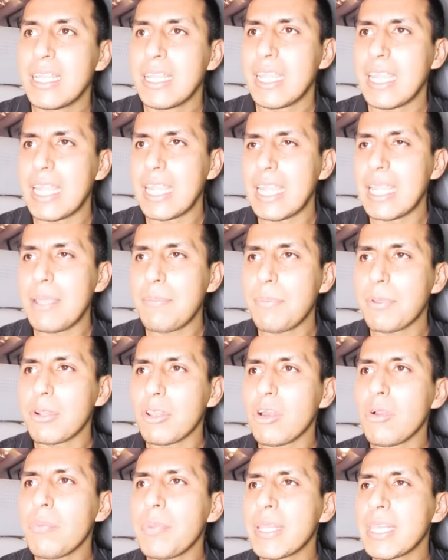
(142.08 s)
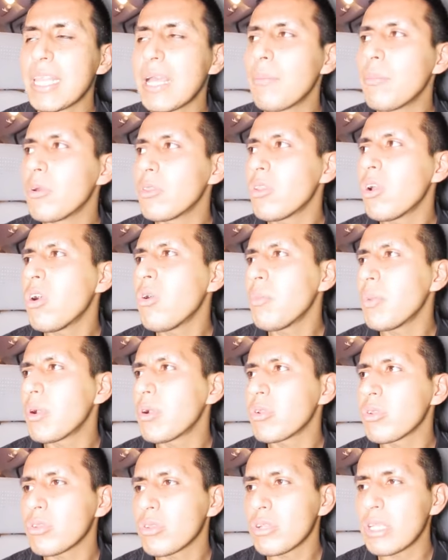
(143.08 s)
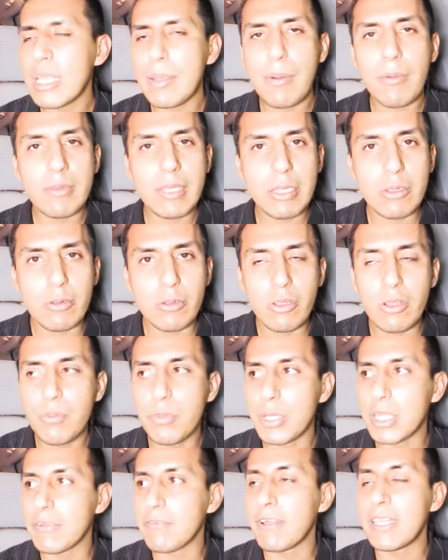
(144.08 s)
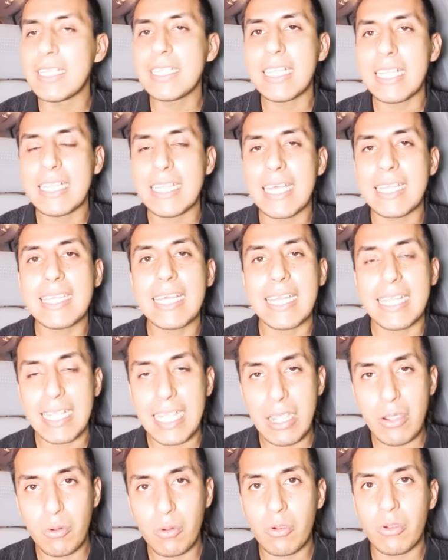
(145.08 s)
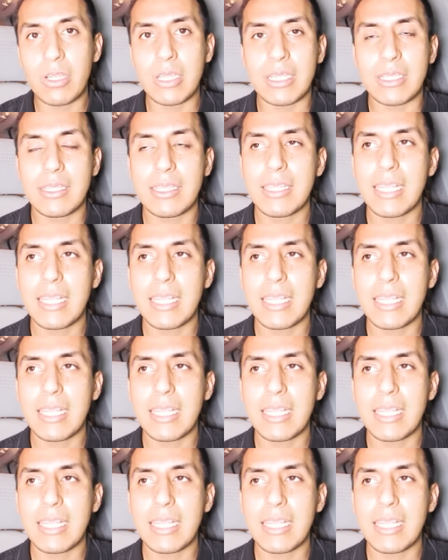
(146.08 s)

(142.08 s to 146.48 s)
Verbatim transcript: Eh, pero luego pensamos, no, mejor otro día vamos a Tucson porque Fanny tenía tarea hoy.